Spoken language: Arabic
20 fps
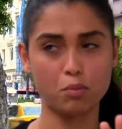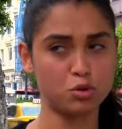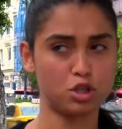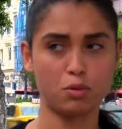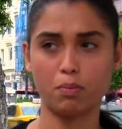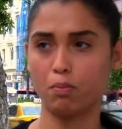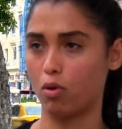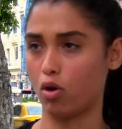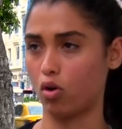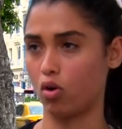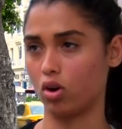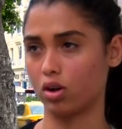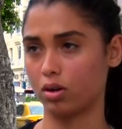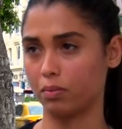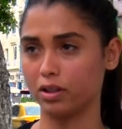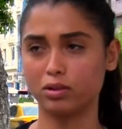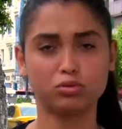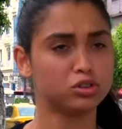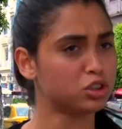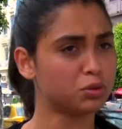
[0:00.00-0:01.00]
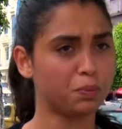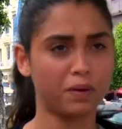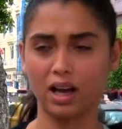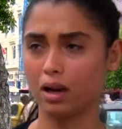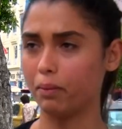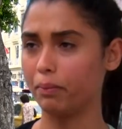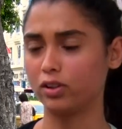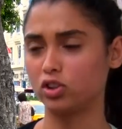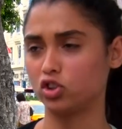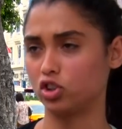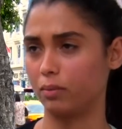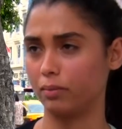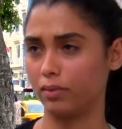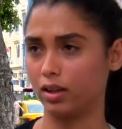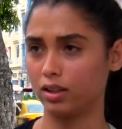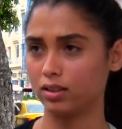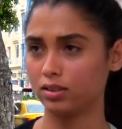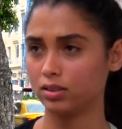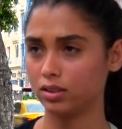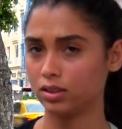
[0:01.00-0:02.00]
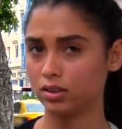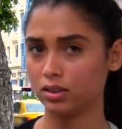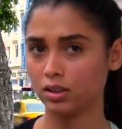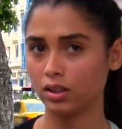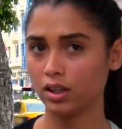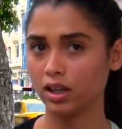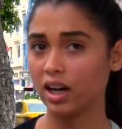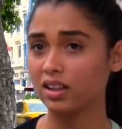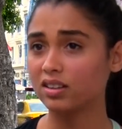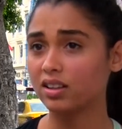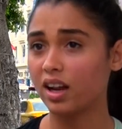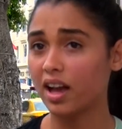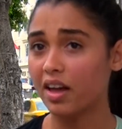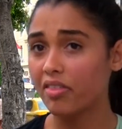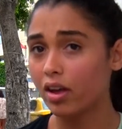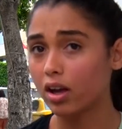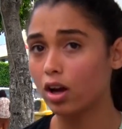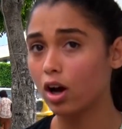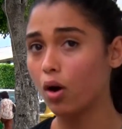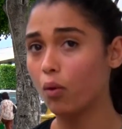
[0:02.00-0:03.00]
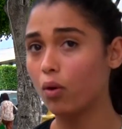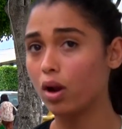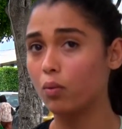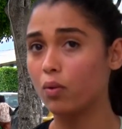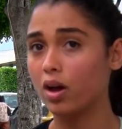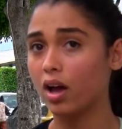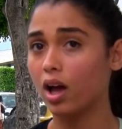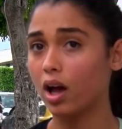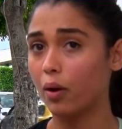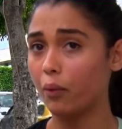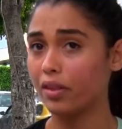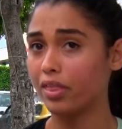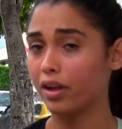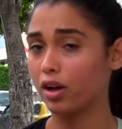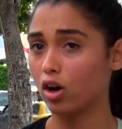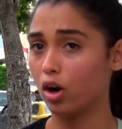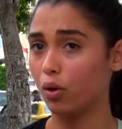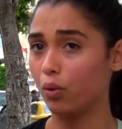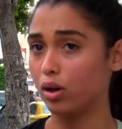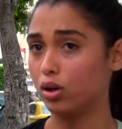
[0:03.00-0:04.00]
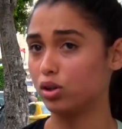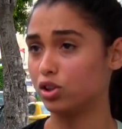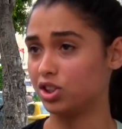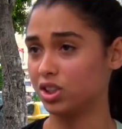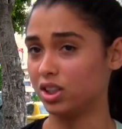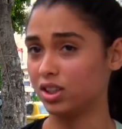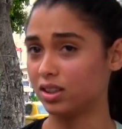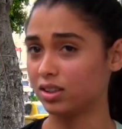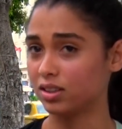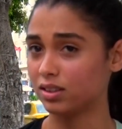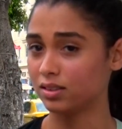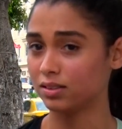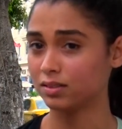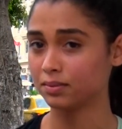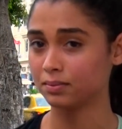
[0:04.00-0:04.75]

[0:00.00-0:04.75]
امشي بمخك ما تمشيش بقلبك جمله خاطر هذاك هو الواقع وهذاك هو اللوجيك